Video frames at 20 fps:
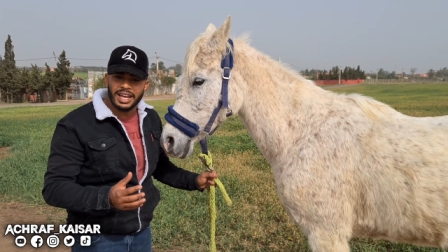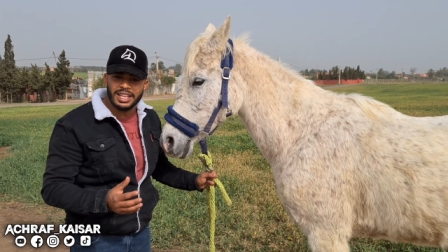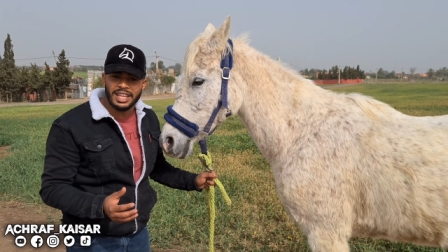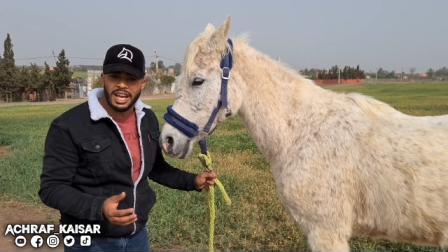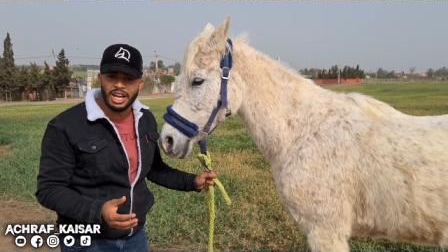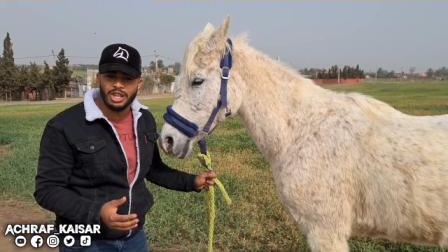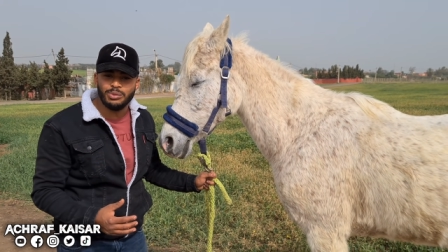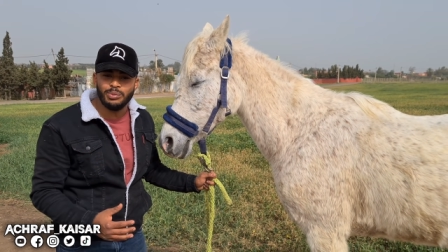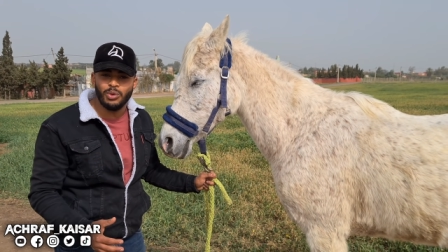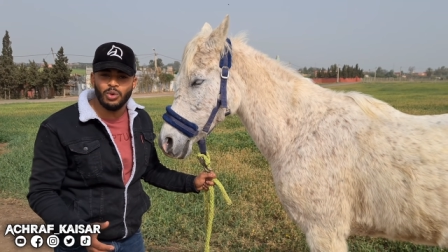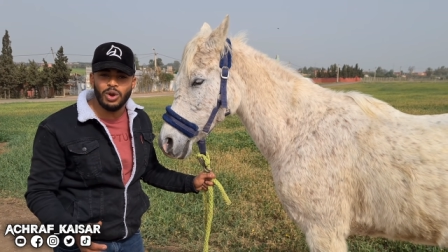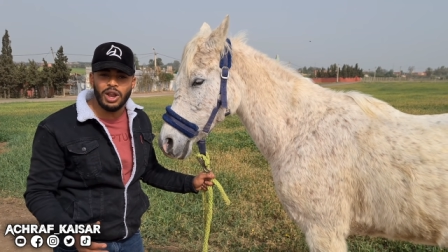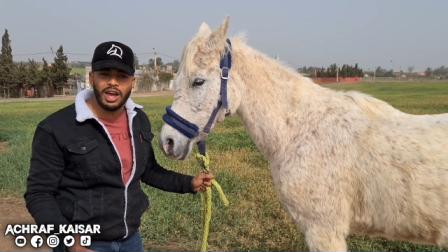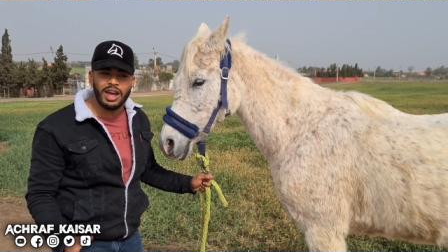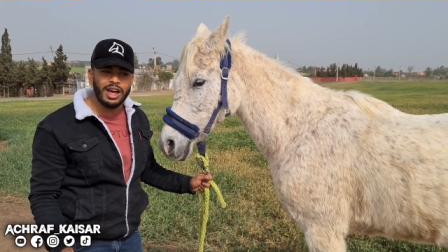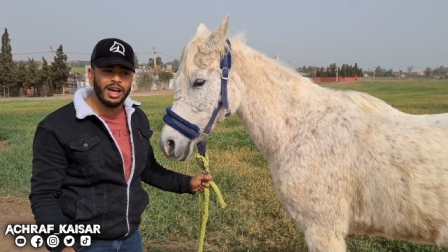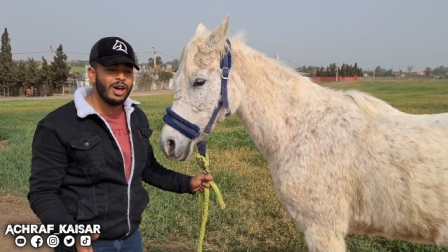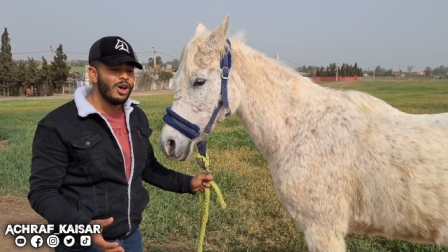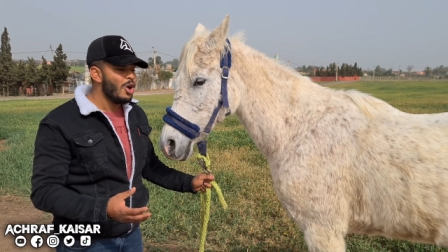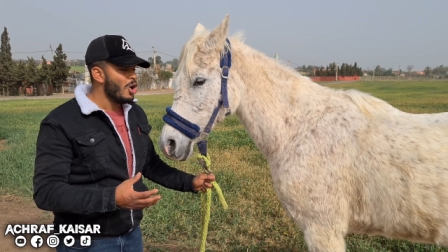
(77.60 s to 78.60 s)
غاده عند
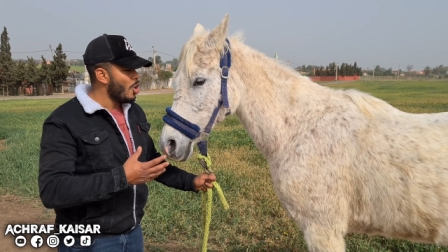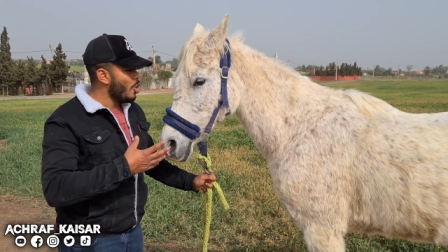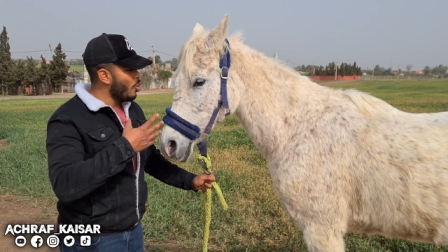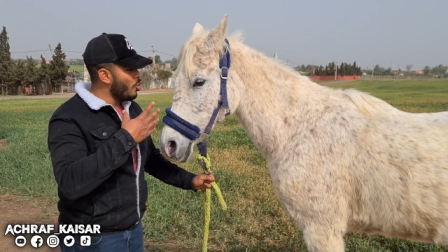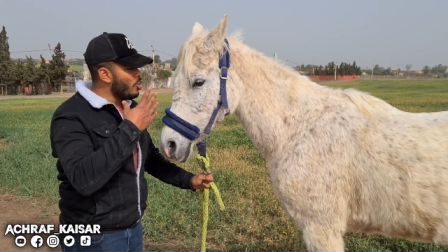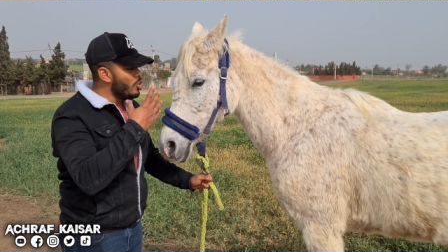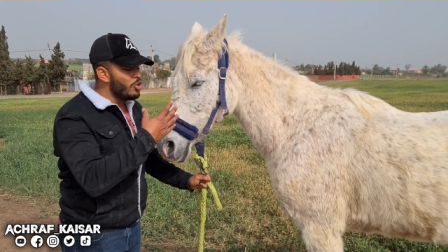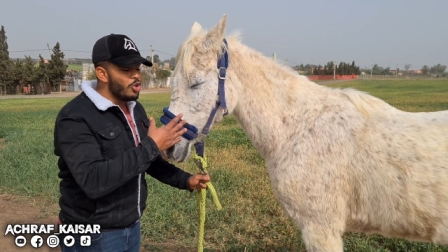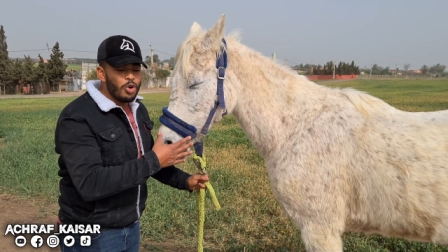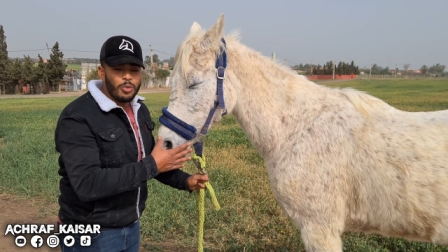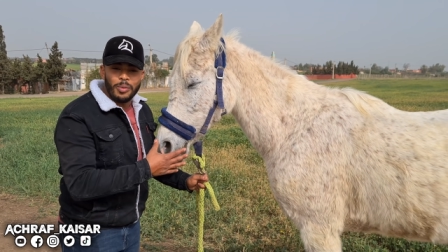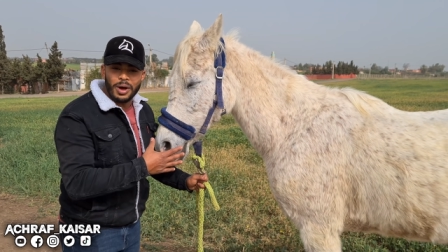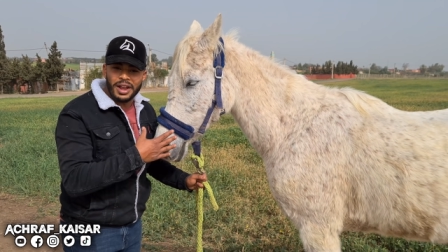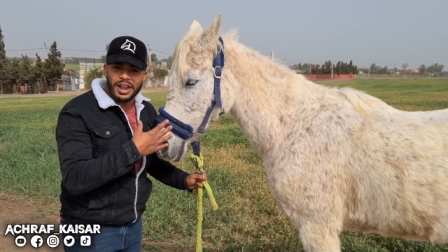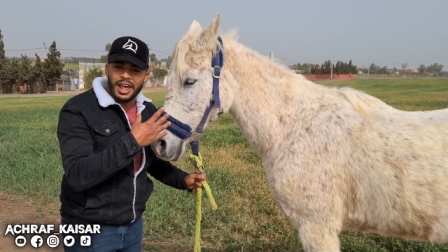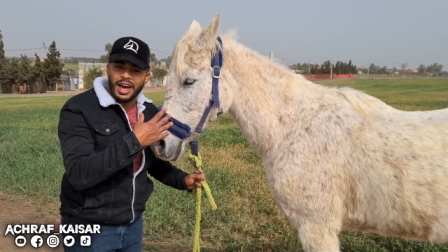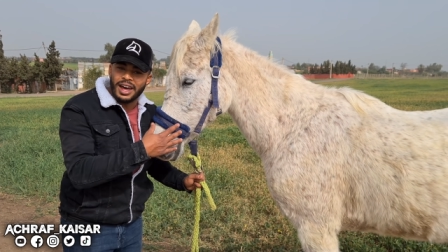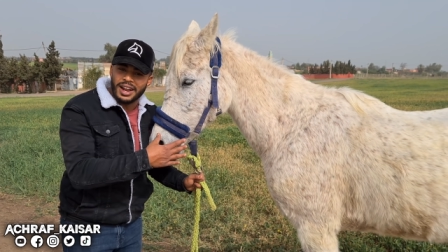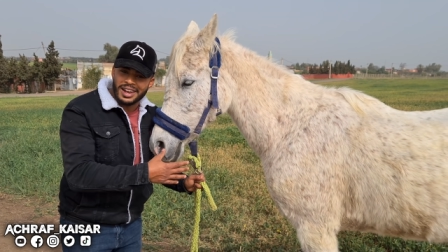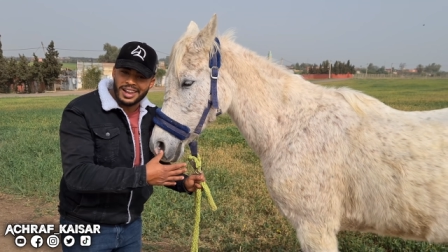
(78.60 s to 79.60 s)
مولاها واليوم
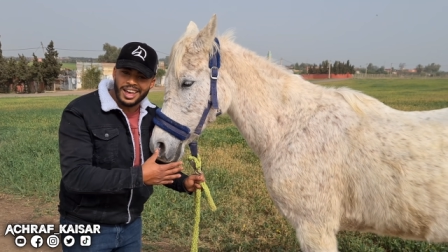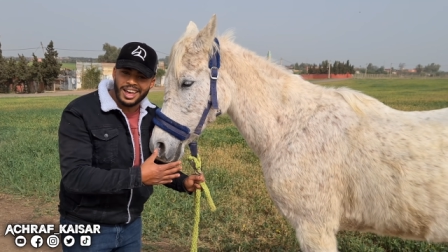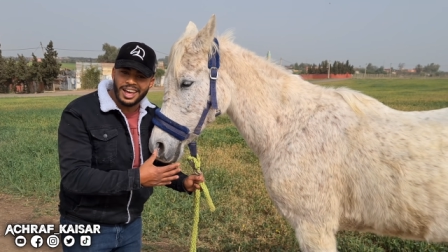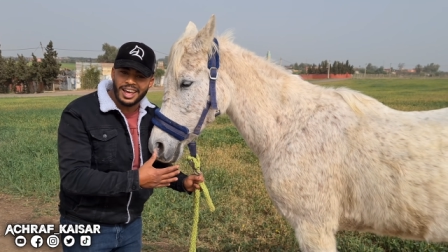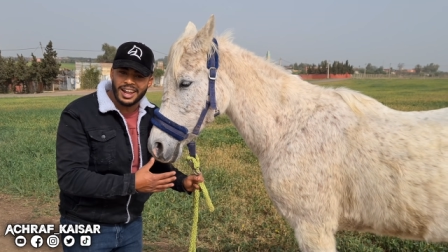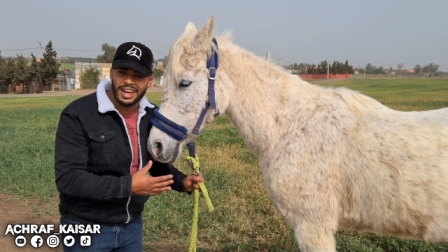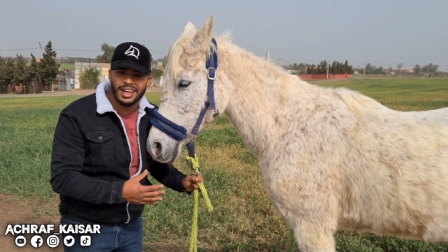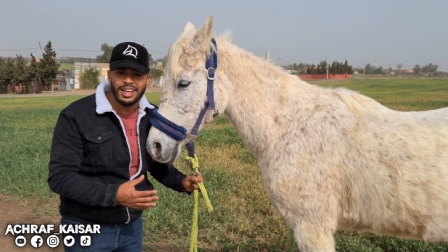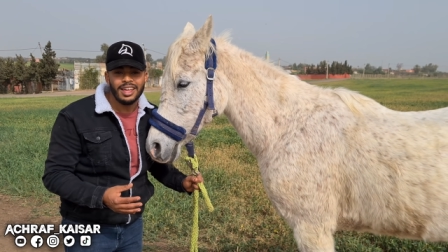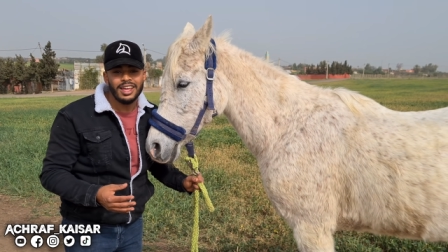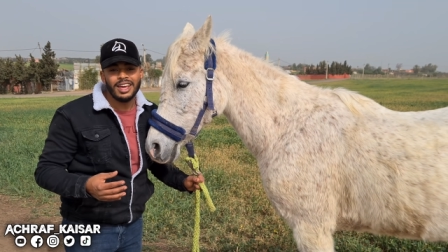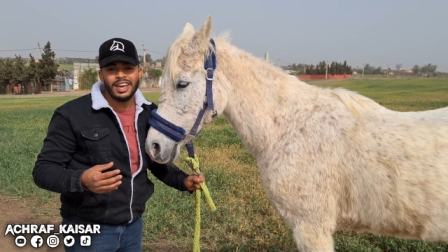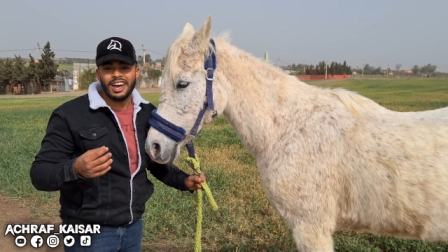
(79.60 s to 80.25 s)
نهار نهارا